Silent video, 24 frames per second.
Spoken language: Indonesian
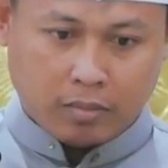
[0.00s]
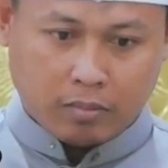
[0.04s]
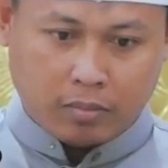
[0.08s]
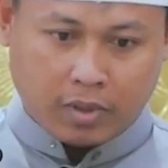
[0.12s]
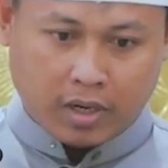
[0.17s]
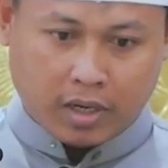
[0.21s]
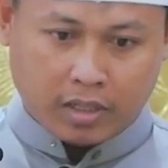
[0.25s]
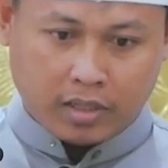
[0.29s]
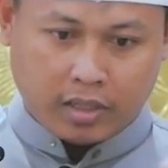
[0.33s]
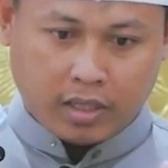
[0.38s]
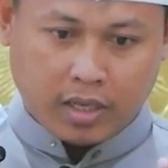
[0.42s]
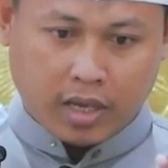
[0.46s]

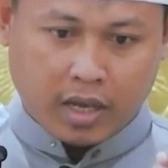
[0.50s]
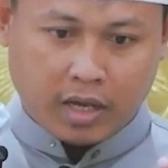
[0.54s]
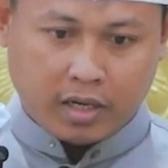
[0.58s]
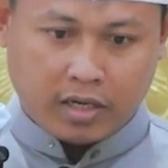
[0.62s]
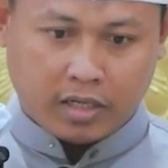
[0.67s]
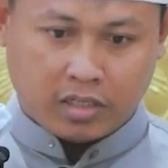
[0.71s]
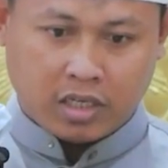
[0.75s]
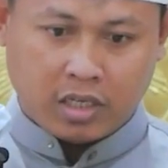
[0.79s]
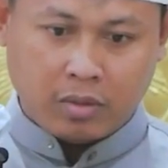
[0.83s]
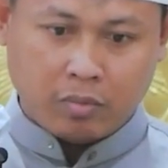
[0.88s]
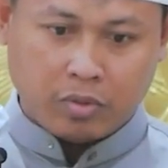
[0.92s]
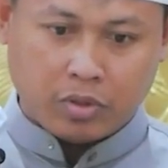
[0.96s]
Berarti
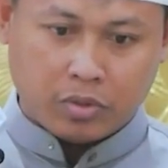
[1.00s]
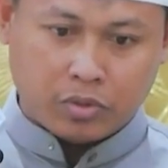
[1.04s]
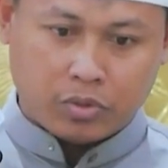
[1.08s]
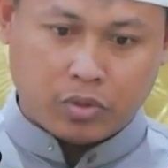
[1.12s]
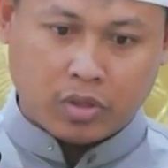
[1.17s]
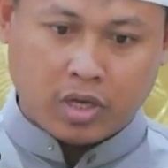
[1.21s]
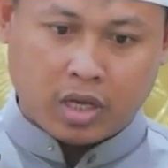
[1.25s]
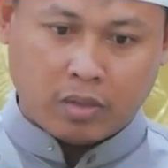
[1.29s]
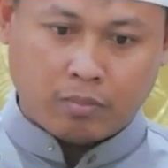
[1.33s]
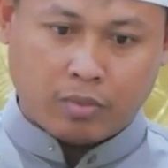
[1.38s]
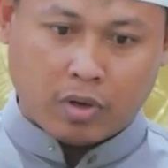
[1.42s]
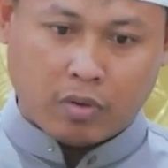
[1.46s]
hadis ini
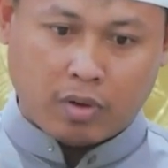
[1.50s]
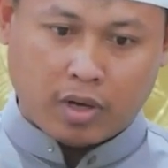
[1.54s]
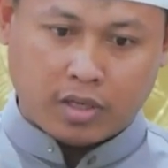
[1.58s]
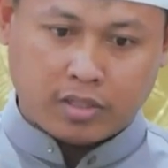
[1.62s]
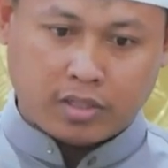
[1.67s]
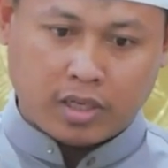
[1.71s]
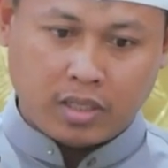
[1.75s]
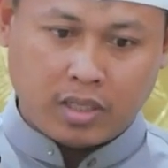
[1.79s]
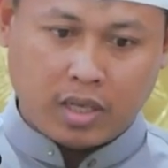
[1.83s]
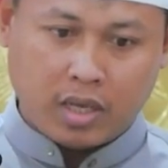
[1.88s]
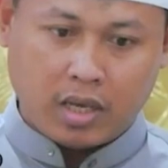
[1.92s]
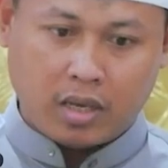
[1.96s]
menunjukkan
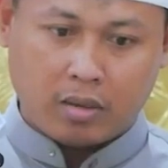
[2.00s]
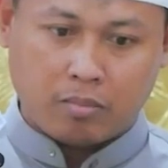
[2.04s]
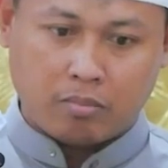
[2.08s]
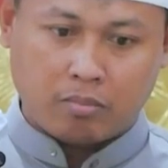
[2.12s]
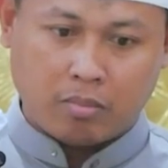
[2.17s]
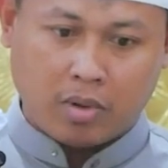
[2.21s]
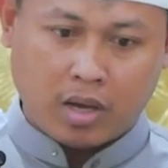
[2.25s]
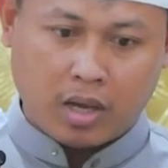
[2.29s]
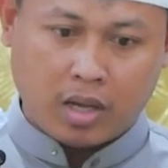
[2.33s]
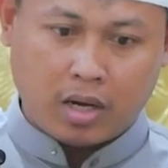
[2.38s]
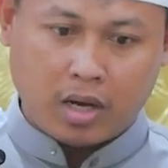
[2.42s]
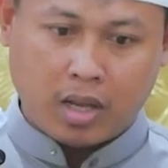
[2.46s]
bahwasannya
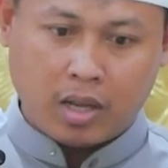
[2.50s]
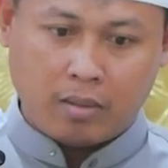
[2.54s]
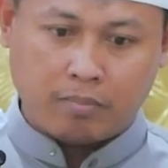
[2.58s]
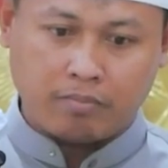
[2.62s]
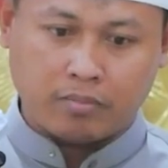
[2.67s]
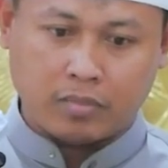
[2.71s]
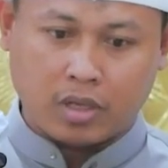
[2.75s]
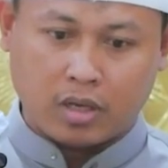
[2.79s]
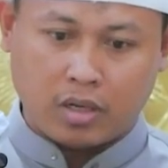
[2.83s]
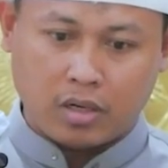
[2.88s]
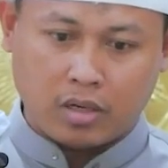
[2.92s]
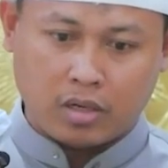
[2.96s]
malam